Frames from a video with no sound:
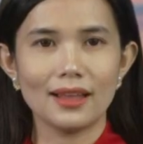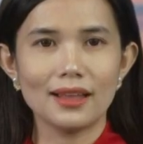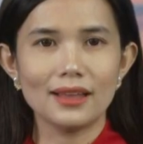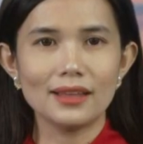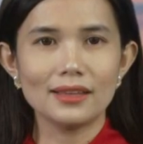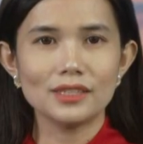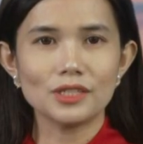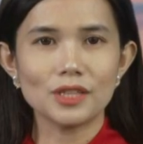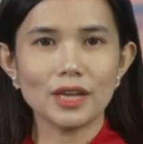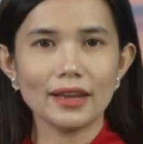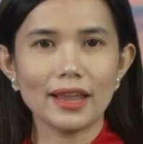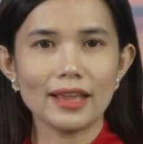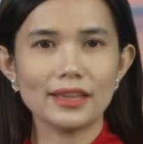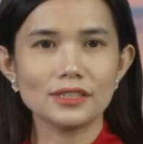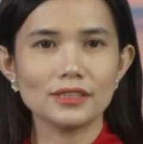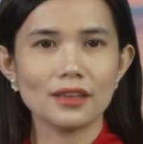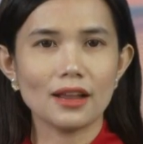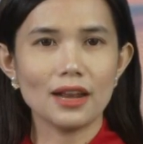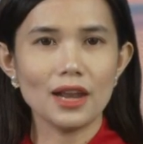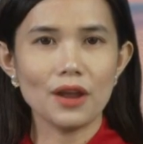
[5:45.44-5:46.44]
Sáng nay,
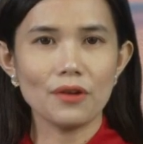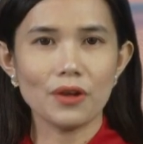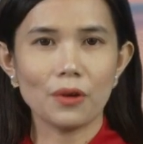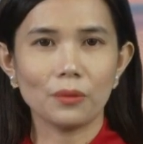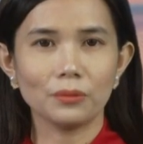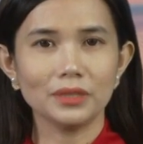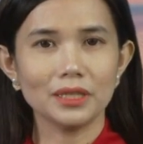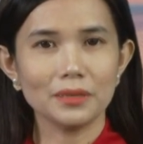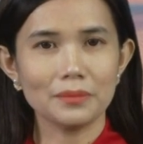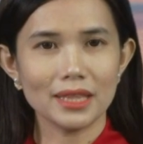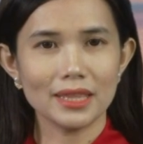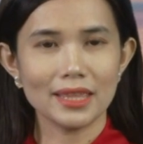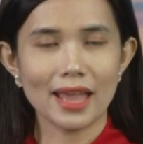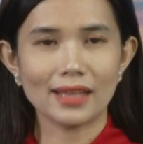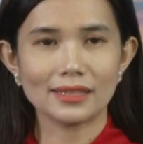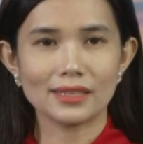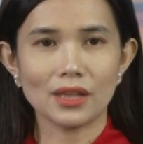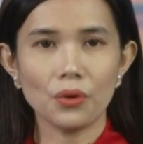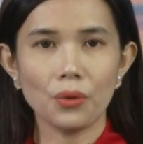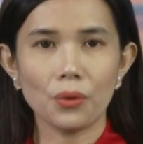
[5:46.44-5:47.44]
Sở Lao động Thương binh
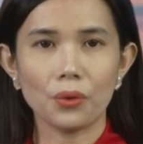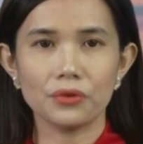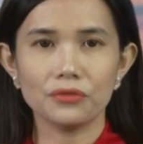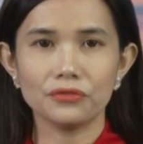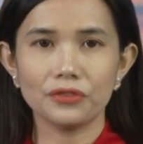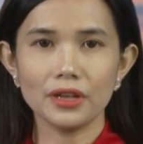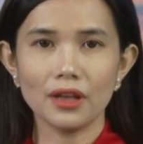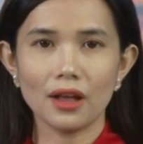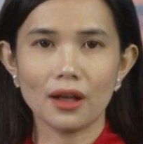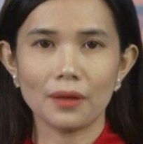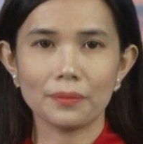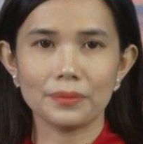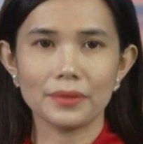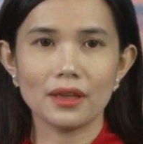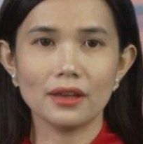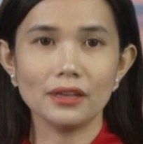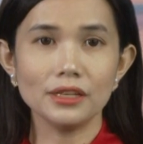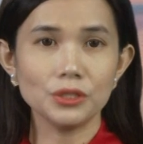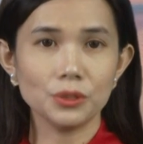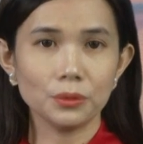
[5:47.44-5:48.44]
và Xã hội phối hợp với